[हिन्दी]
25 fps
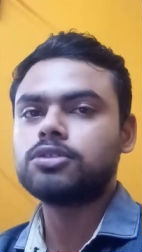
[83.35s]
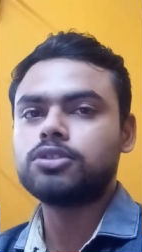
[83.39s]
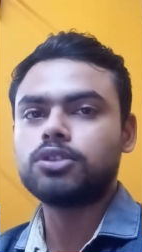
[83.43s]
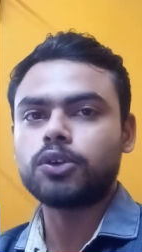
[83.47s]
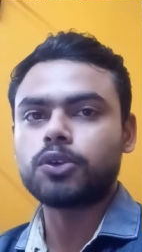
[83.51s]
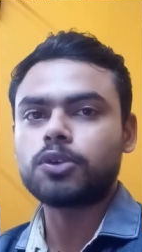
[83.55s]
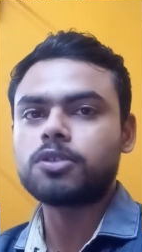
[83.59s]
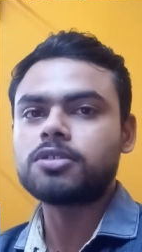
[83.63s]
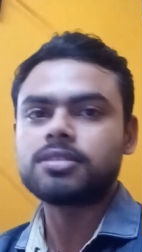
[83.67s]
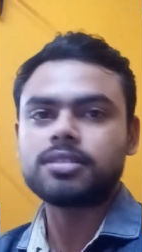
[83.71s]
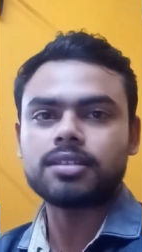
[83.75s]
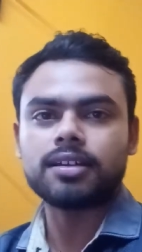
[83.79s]

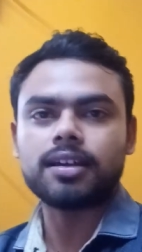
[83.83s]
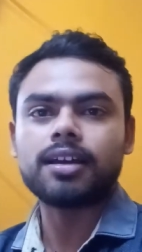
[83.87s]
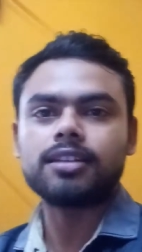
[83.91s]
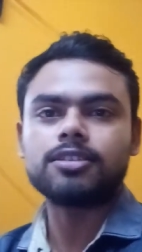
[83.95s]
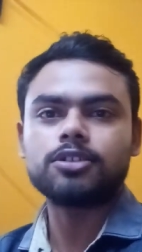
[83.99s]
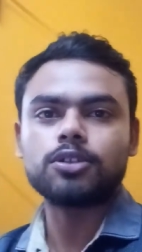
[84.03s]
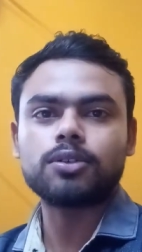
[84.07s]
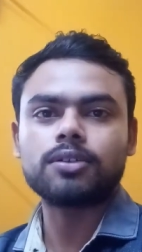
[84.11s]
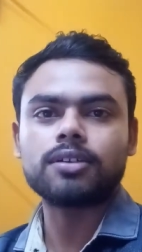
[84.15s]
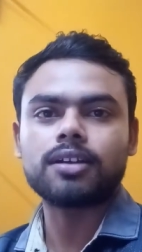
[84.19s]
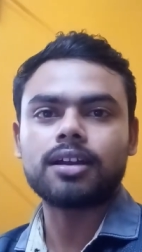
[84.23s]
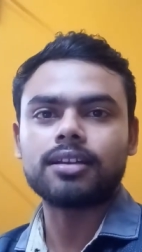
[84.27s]
जरूर शेयर
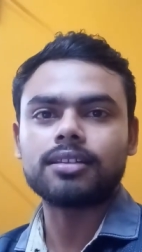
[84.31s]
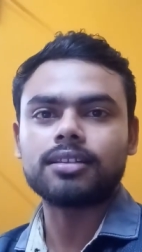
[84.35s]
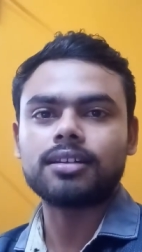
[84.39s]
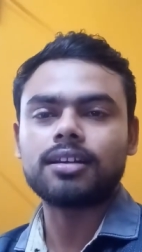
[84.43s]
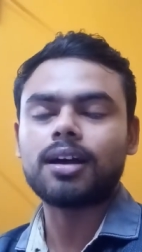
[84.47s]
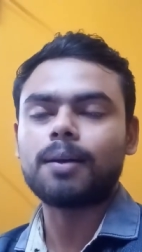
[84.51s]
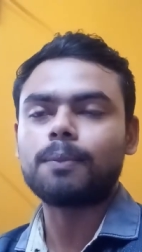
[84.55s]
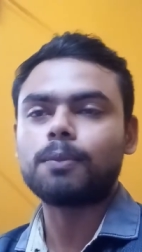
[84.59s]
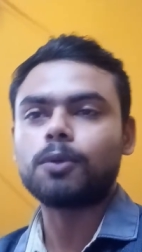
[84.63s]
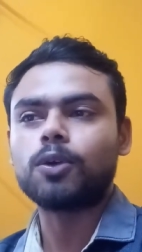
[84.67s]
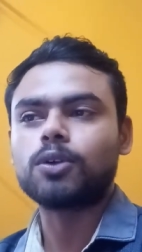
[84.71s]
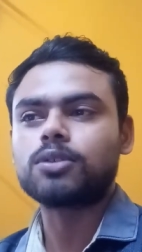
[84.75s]
जरूर कर
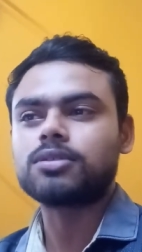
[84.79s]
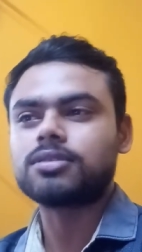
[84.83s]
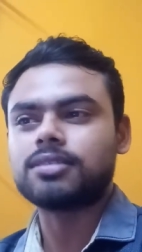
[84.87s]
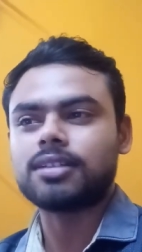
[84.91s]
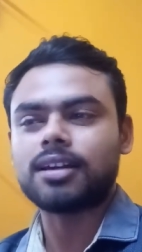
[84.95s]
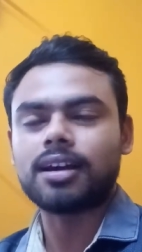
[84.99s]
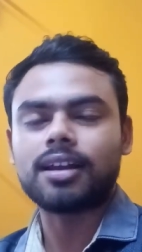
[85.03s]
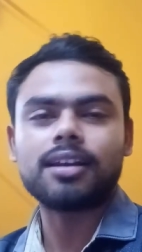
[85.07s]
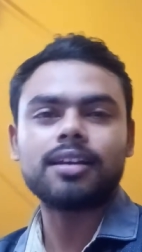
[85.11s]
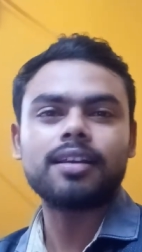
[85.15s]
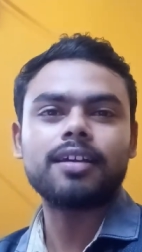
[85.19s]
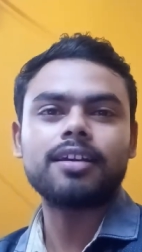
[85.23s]
देना आप लोग
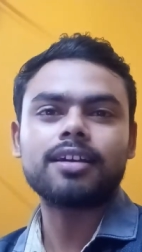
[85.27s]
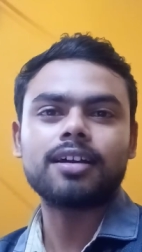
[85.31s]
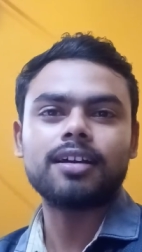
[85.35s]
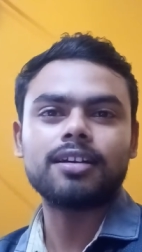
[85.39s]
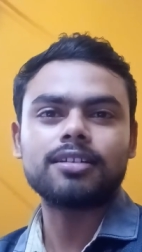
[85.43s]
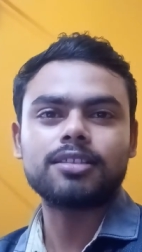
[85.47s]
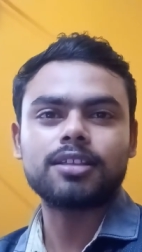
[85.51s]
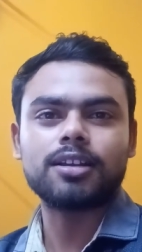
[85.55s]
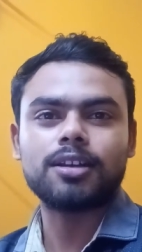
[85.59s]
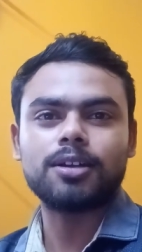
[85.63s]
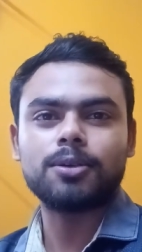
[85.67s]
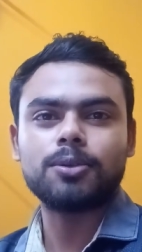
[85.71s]
शेयर नहीं
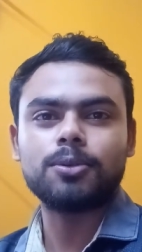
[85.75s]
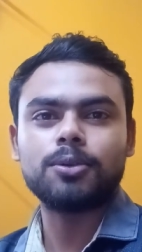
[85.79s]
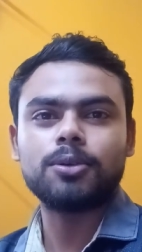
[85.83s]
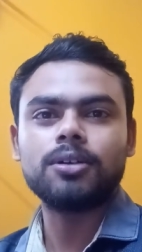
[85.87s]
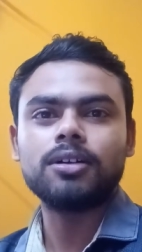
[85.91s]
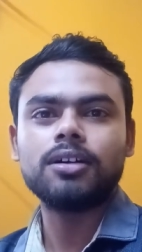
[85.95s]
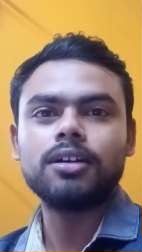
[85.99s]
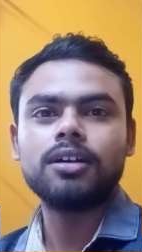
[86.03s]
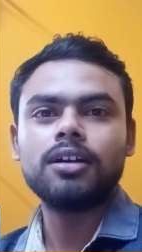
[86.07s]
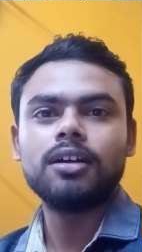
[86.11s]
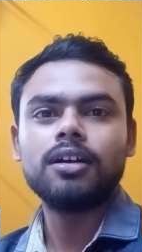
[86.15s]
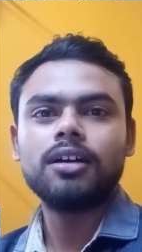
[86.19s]
करते रहे हो